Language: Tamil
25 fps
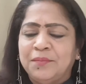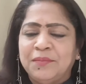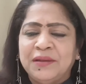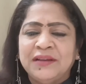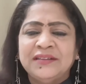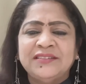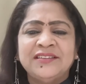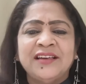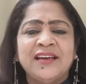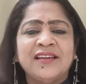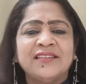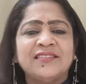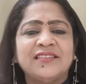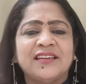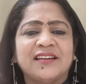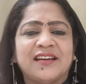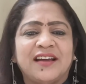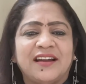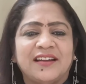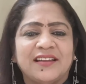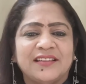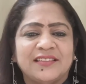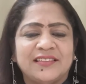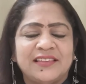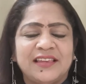மின்சாரத்தை
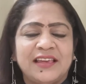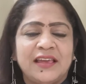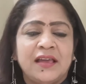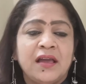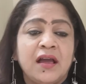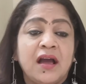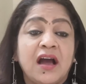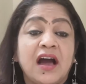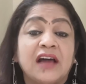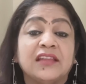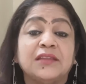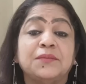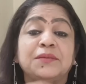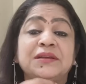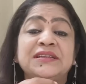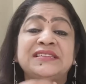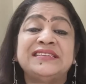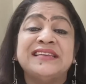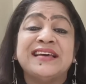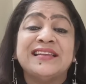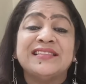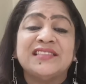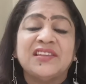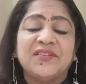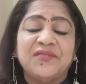கடத்தி அதை
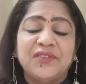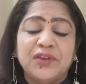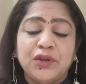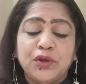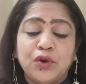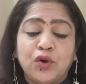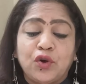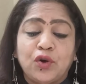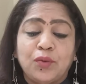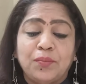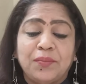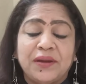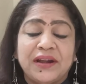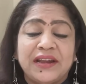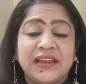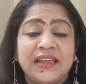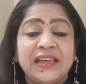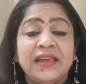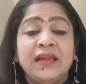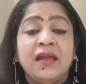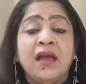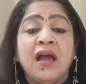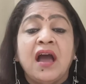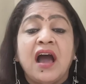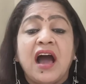மின்சாரத்தை விநியோகம் பண்ணி